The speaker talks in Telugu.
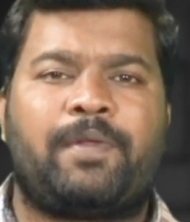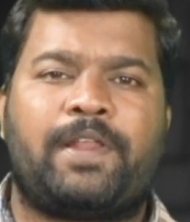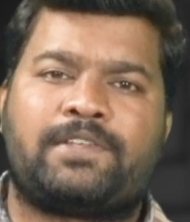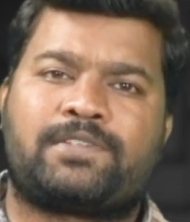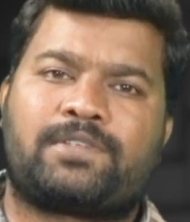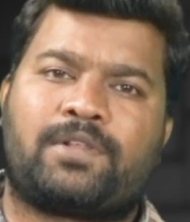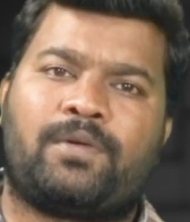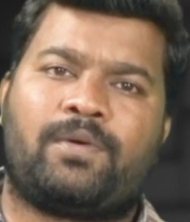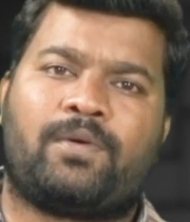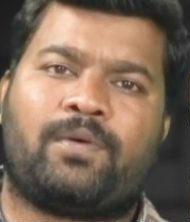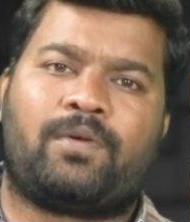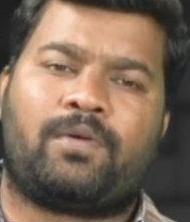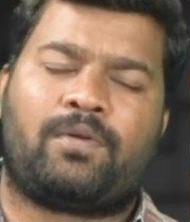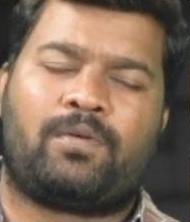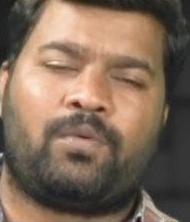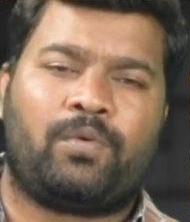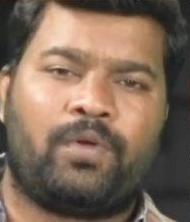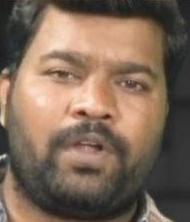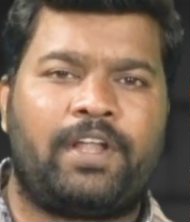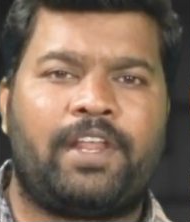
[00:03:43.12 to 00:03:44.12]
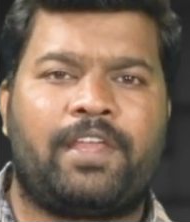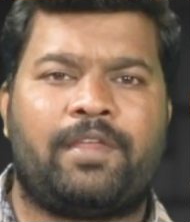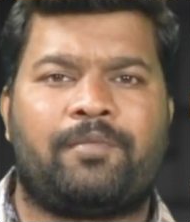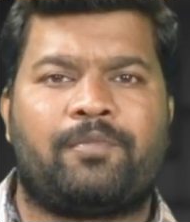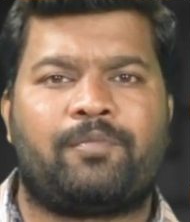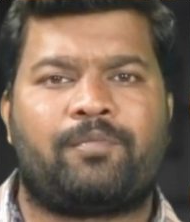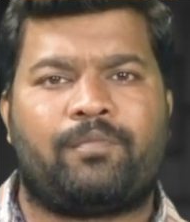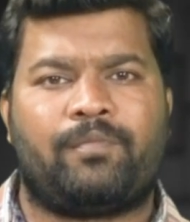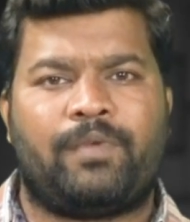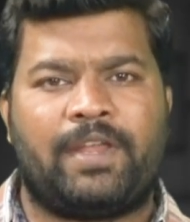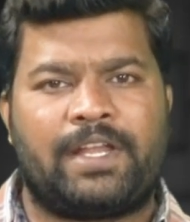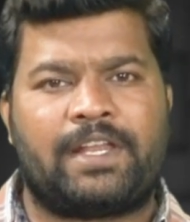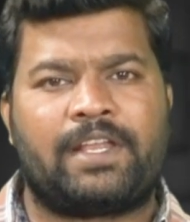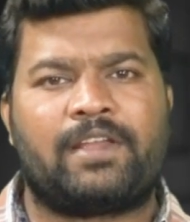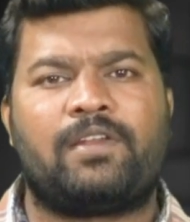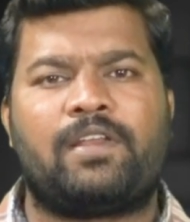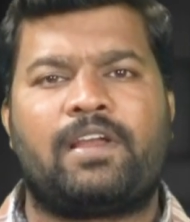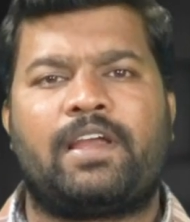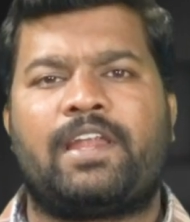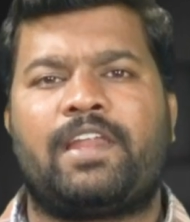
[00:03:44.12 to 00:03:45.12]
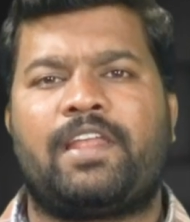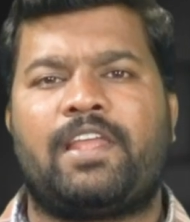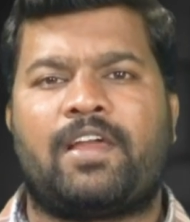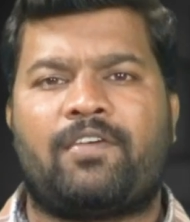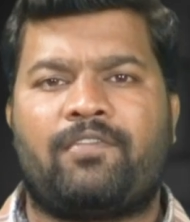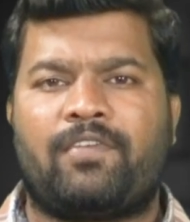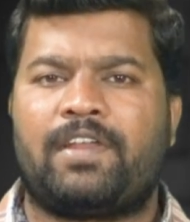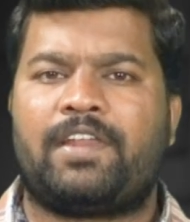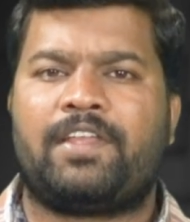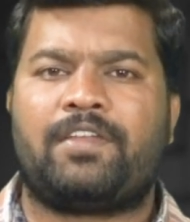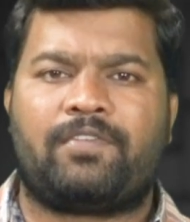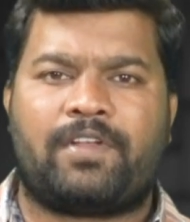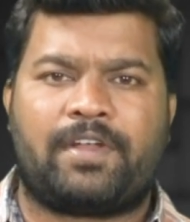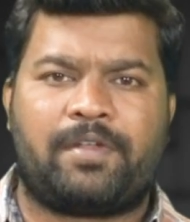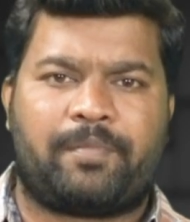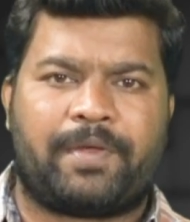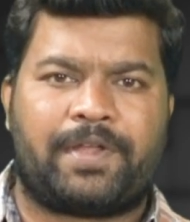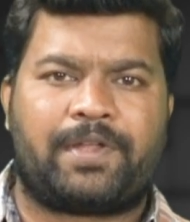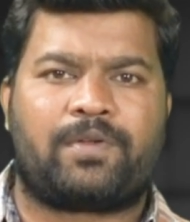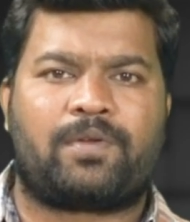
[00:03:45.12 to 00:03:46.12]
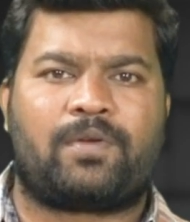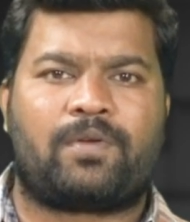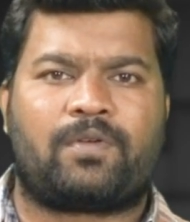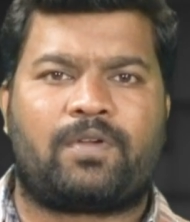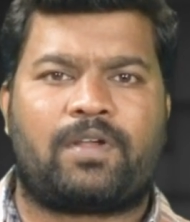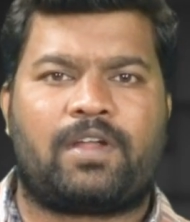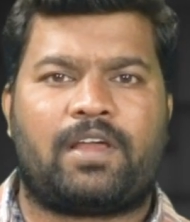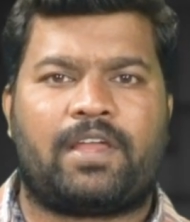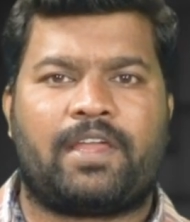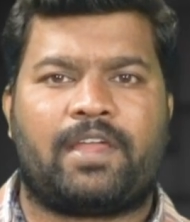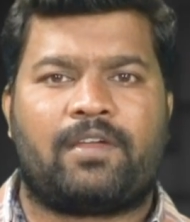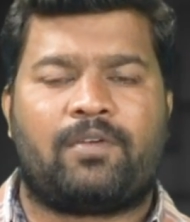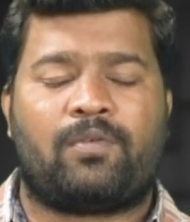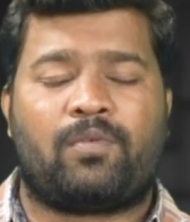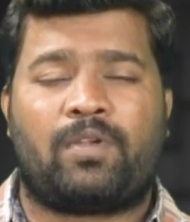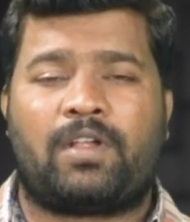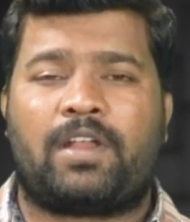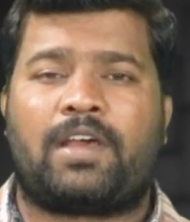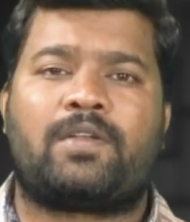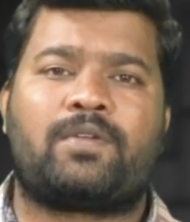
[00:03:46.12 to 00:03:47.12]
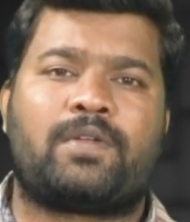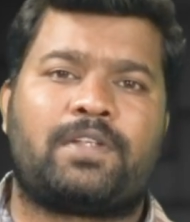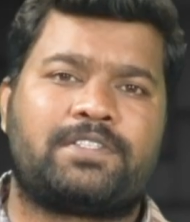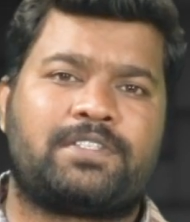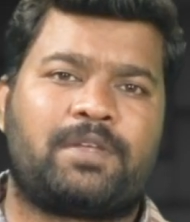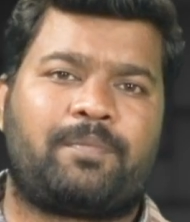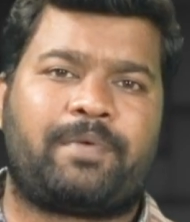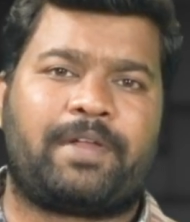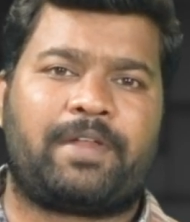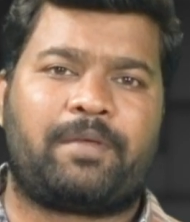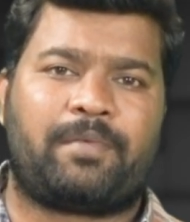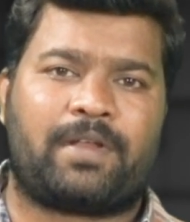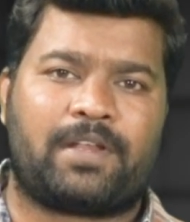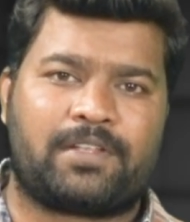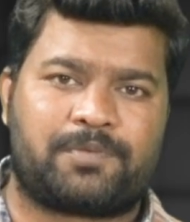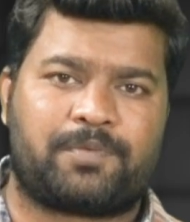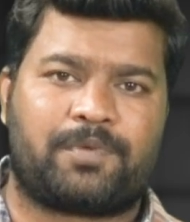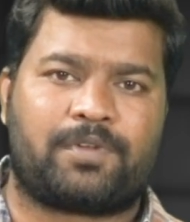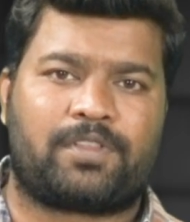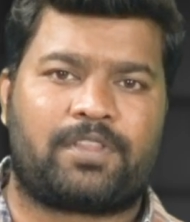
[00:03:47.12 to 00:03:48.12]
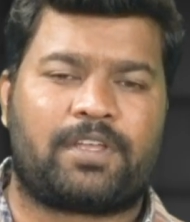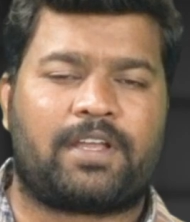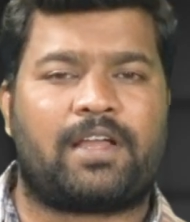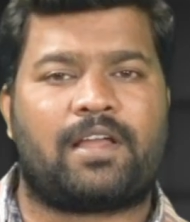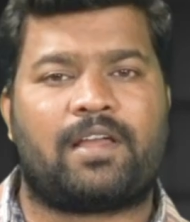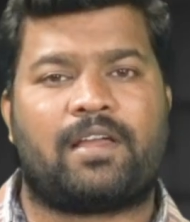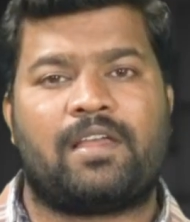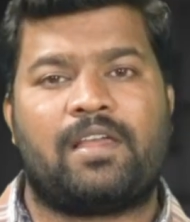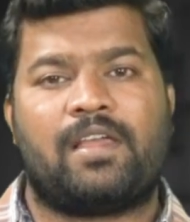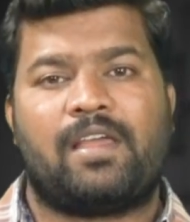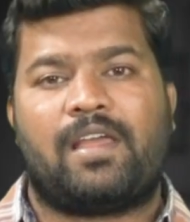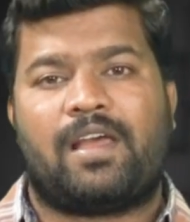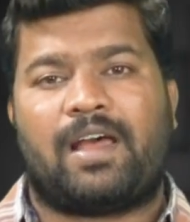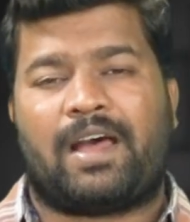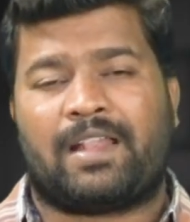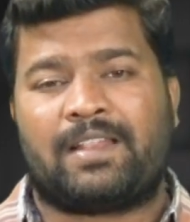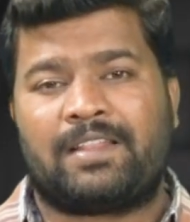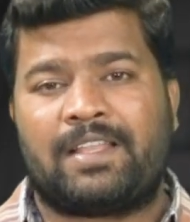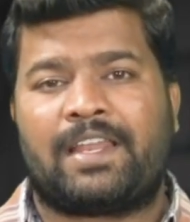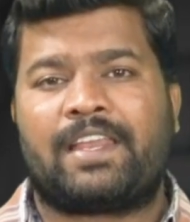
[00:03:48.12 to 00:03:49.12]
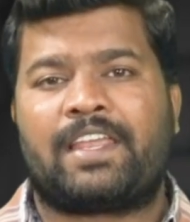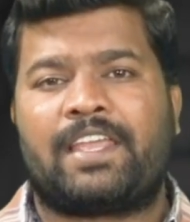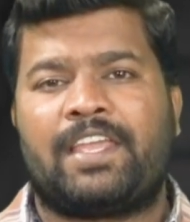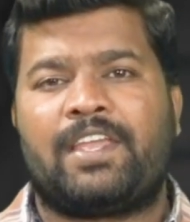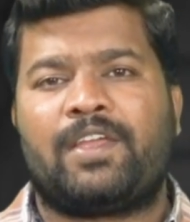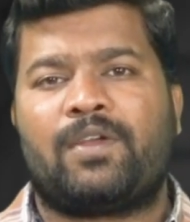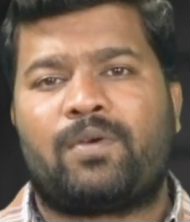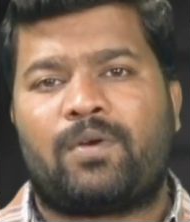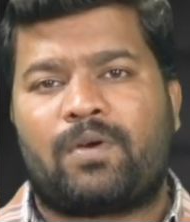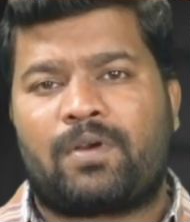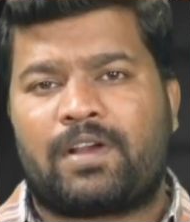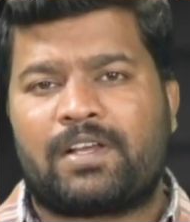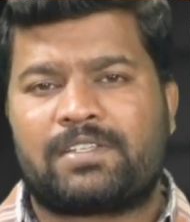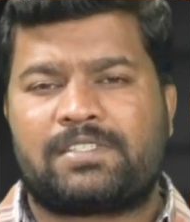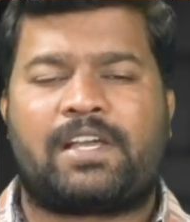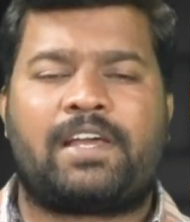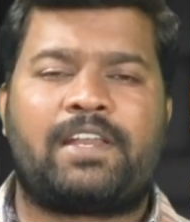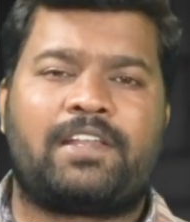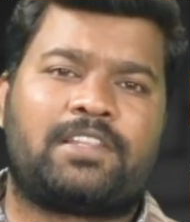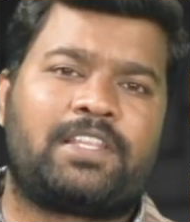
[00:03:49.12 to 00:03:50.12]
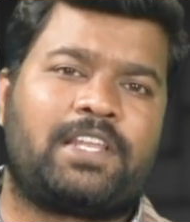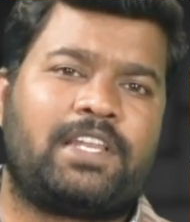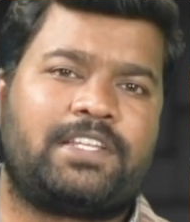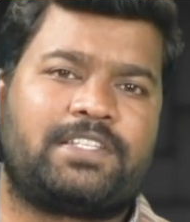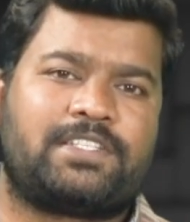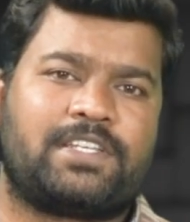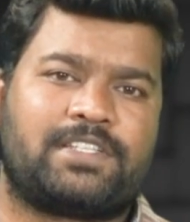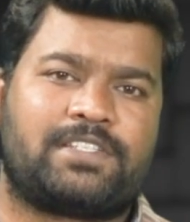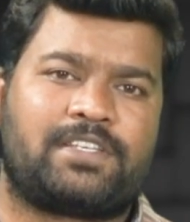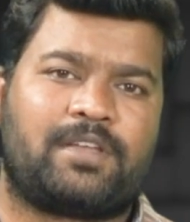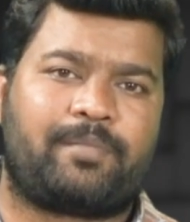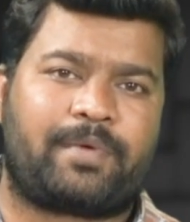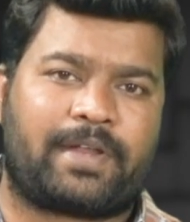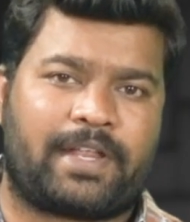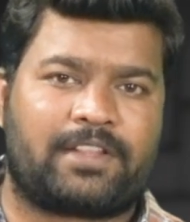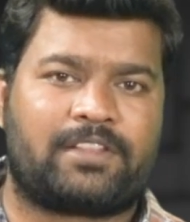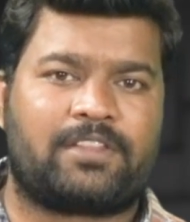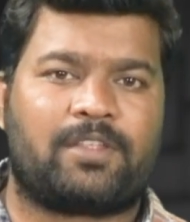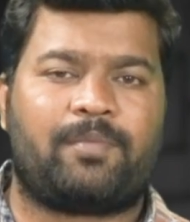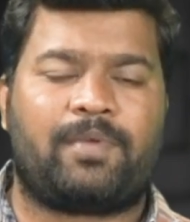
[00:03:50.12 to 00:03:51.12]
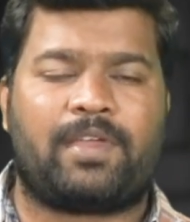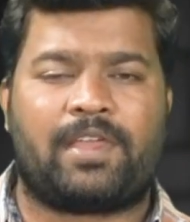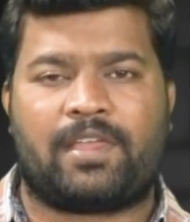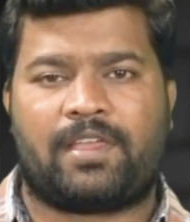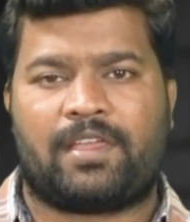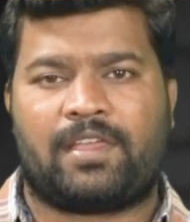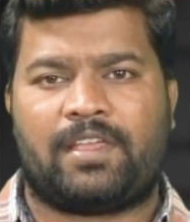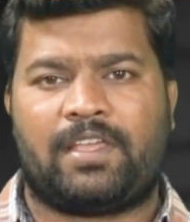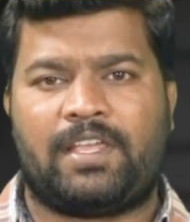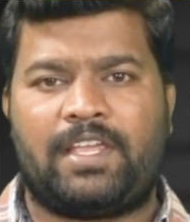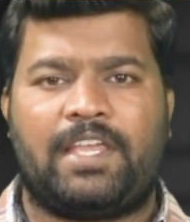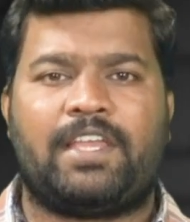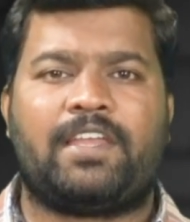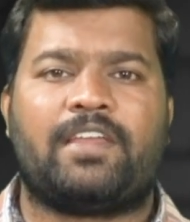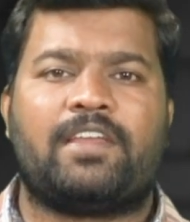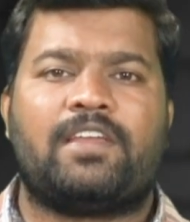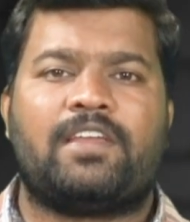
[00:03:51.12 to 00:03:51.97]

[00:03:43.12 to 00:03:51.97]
ప్లేస్లో ఉండి మీటింగ్లు కానీ అవన్నీ ఇవన్నీ పెట్టుకోకుండా ఉంటారు అని చెప్పని మనస్ఫూర్తిగా అందరికీ ఇంకొకసారి తెలియచేసే ప్రయత్నమే ఈ